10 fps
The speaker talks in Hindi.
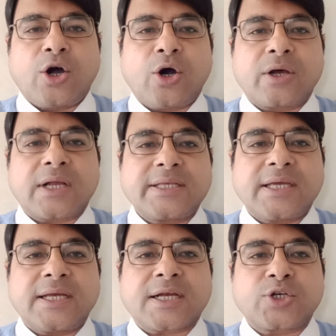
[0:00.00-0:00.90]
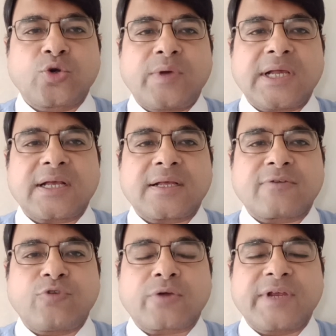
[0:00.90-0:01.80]
और ये टू व्हीलर
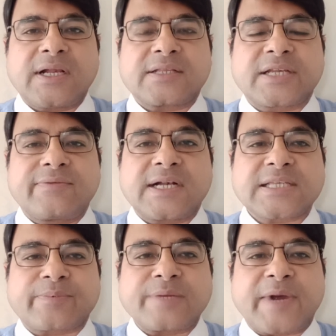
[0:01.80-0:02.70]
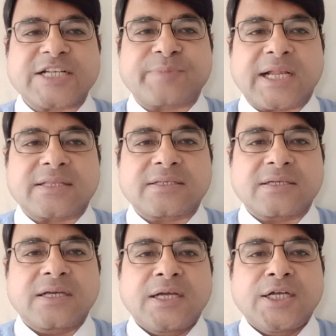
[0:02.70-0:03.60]
फोर व्हीलर थ्री व्हीलर सबके पार्ट्स बनाती है
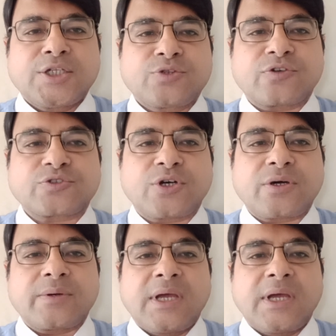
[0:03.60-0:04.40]
दोस्तों